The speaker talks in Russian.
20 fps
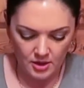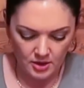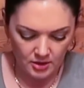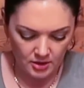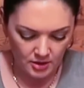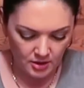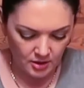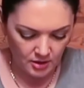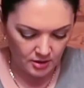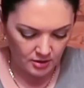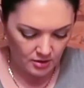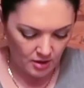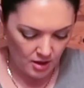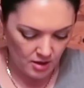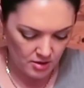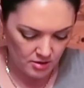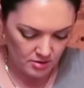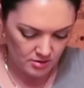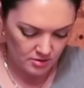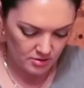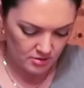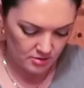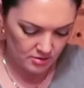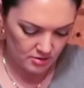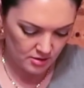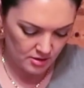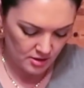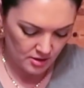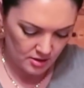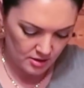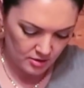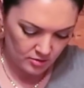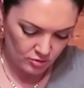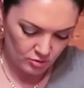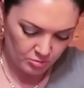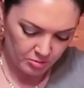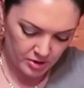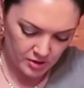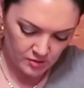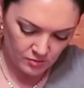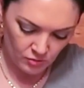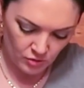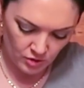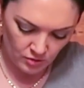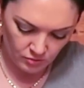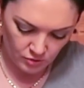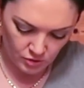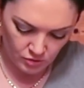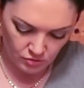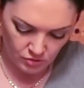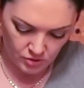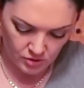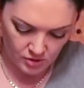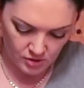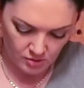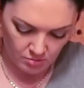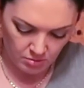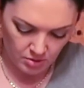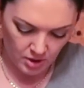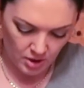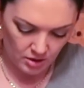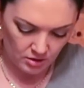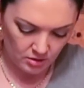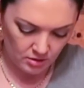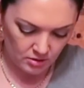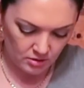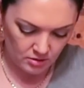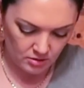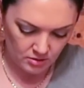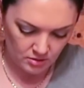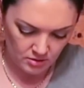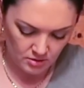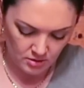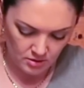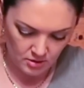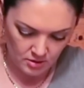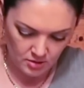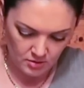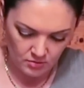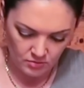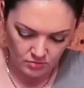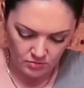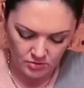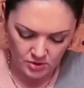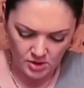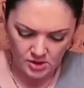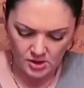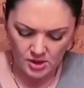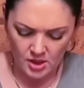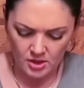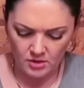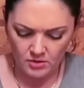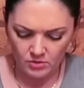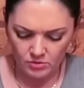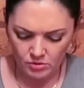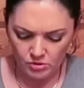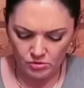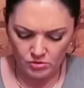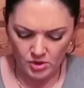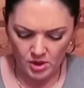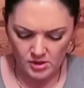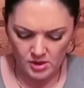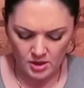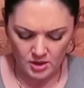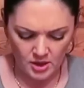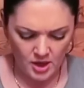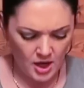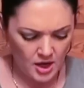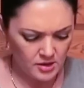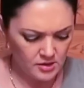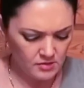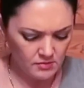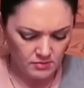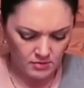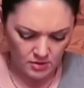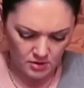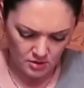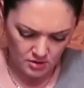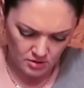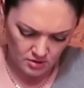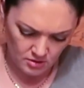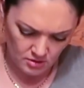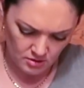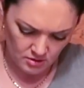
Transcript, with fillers: Открыла. Ну, посмотрим, что здесь за бланк. Здесь, наверное, то, что я заказывала.